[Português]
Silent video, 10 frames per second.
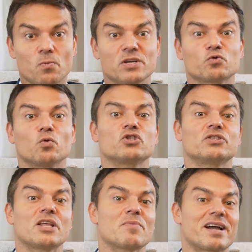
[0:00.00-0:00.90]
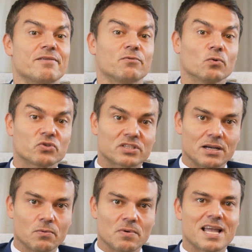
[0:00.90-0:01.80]
Com isso, hoje tem uma
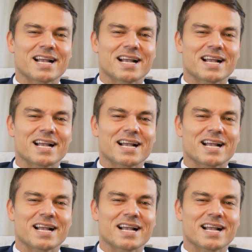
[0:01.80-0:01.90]
revolução,